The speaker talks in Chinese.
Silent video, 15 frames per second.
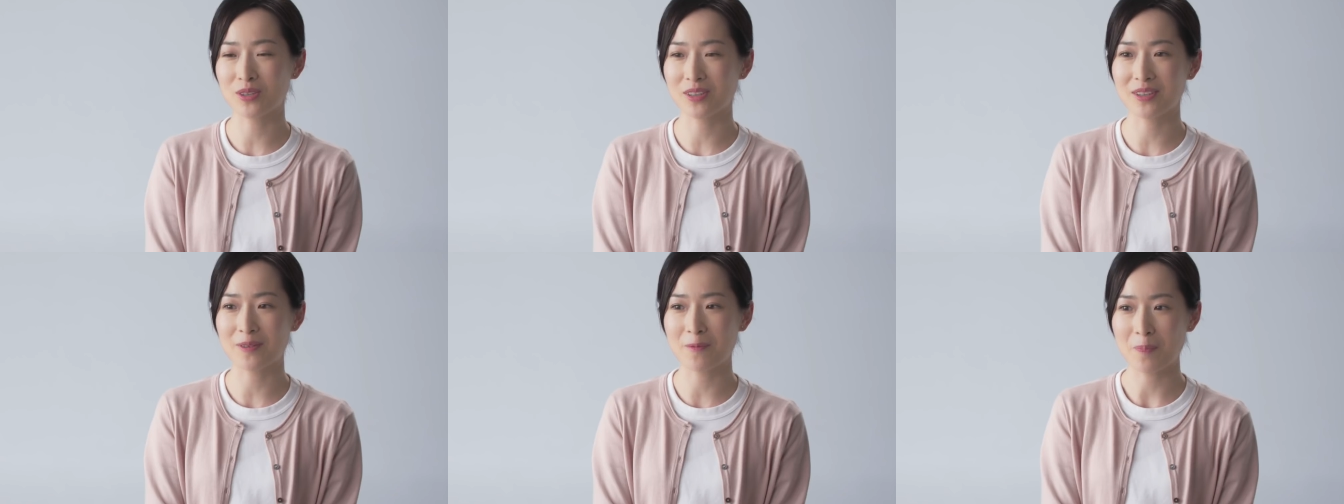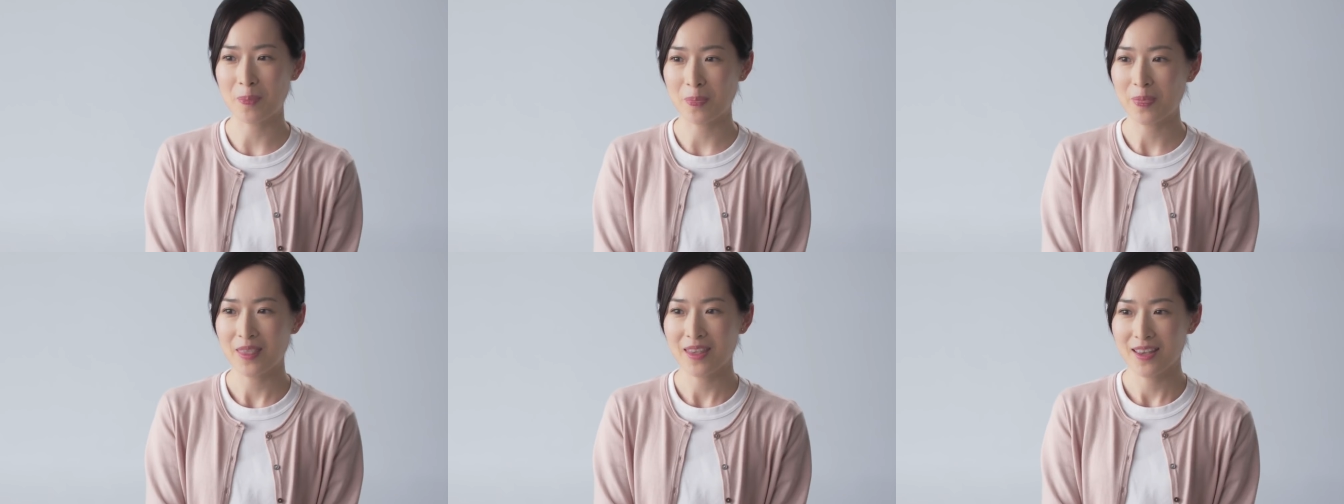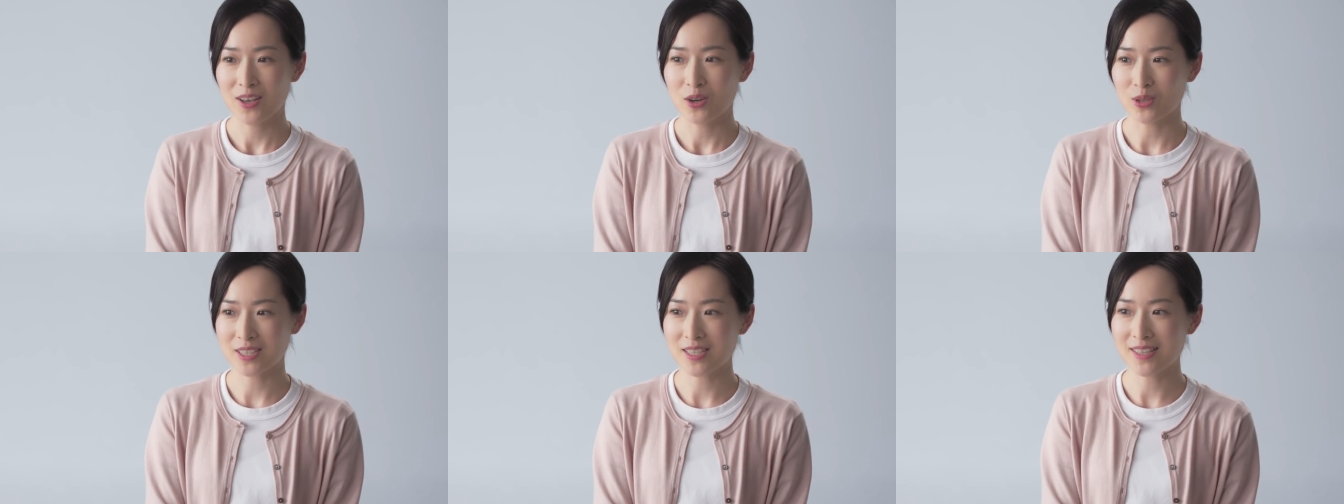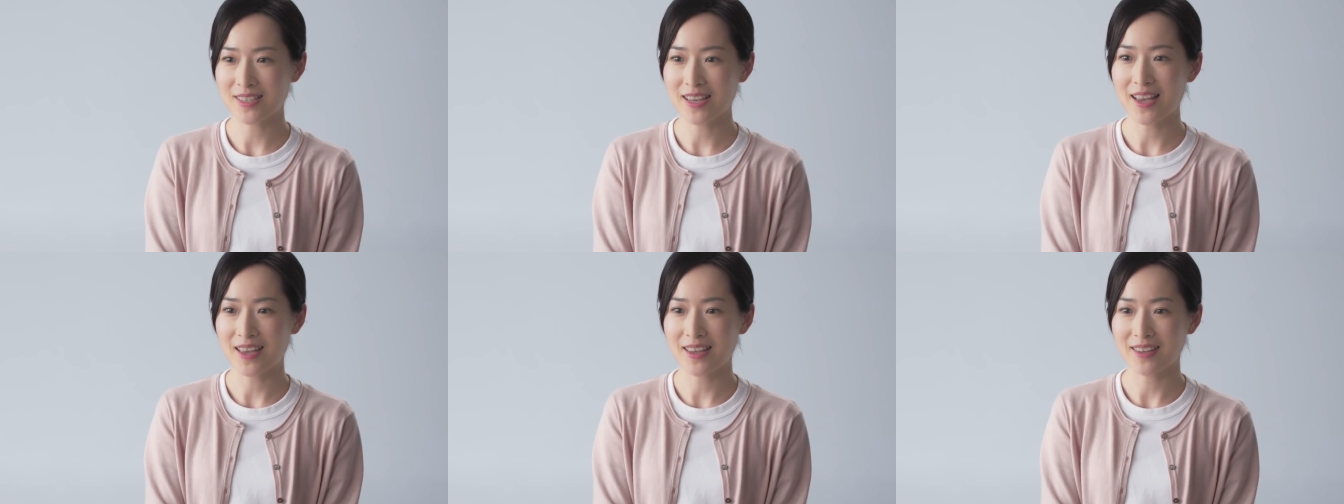所以我现
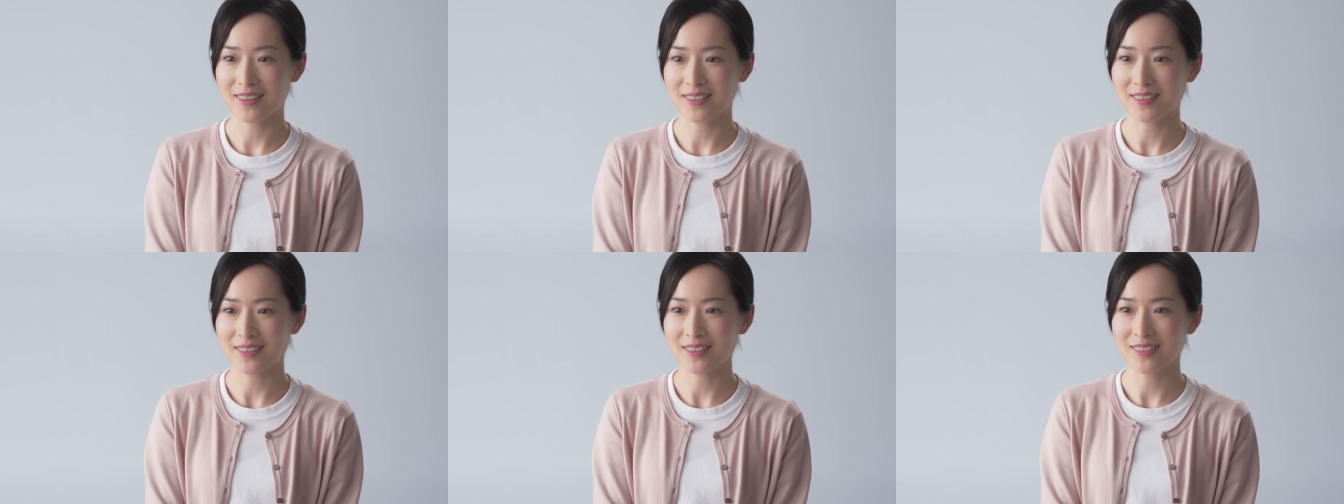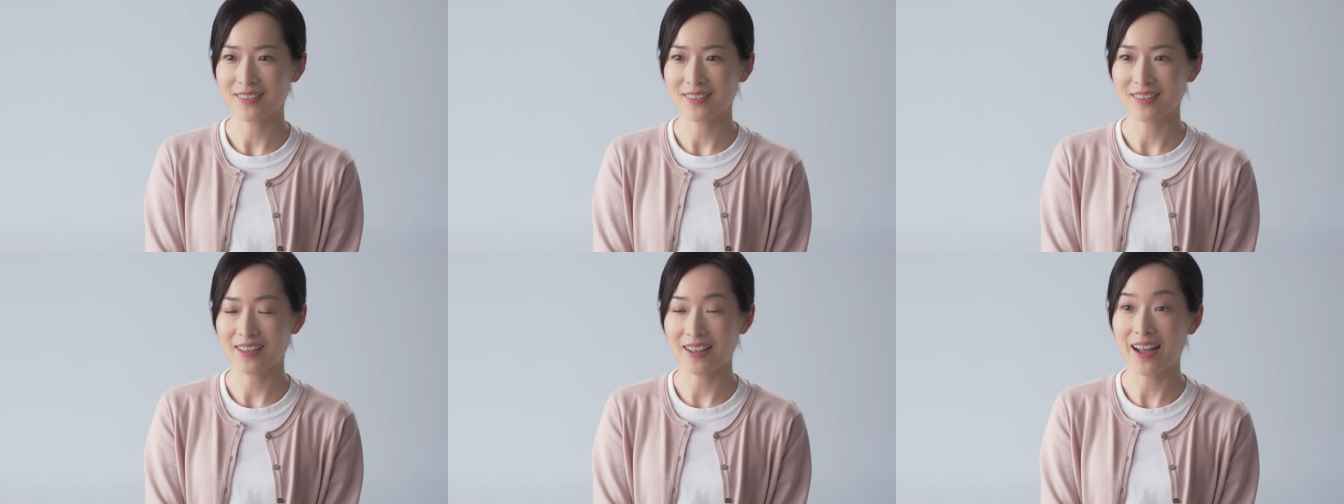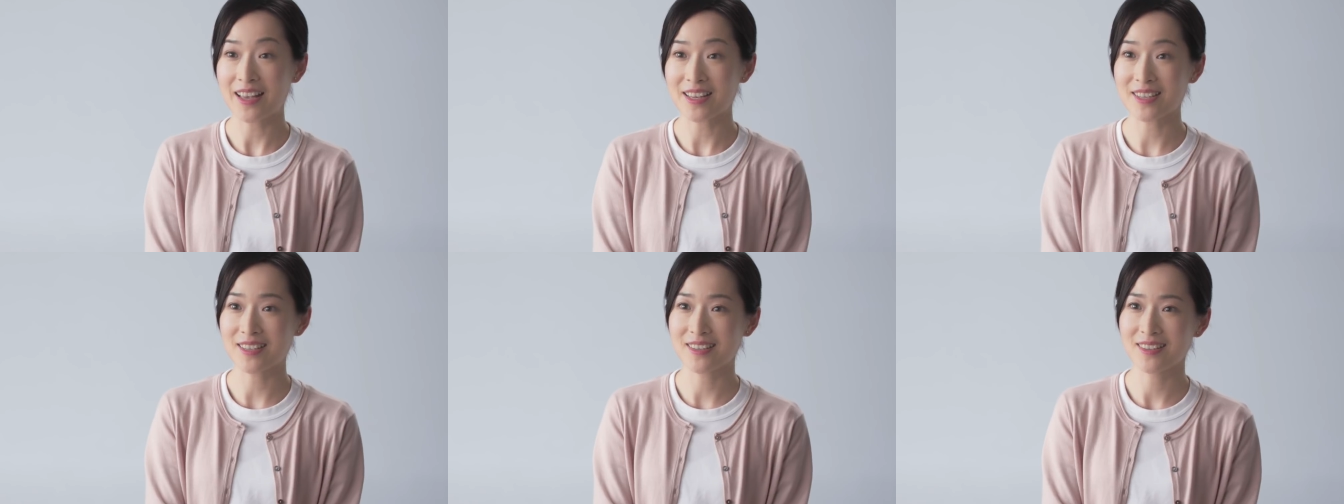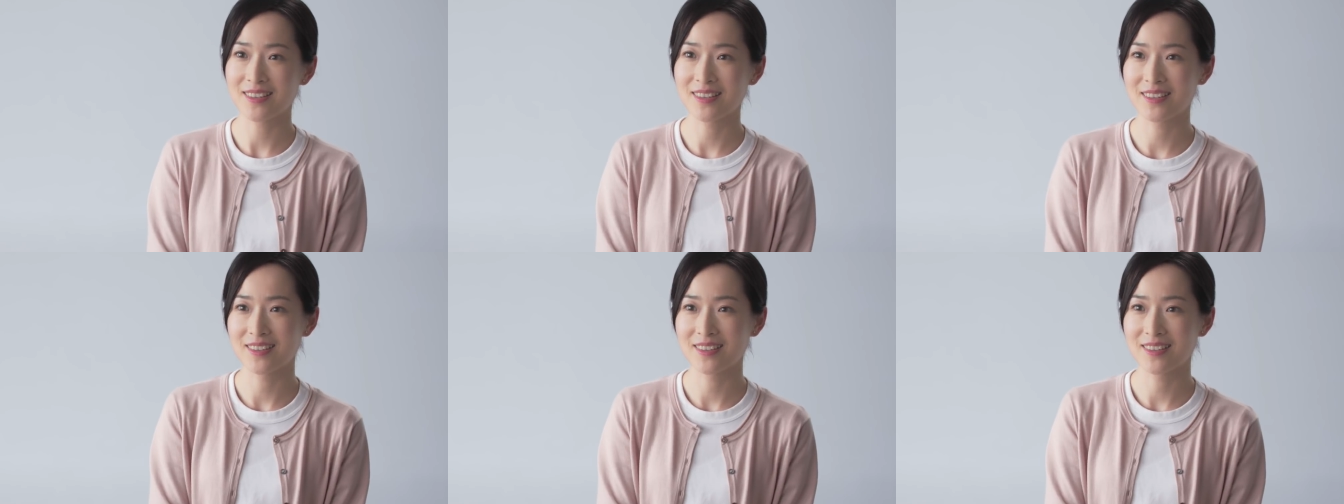在很安心。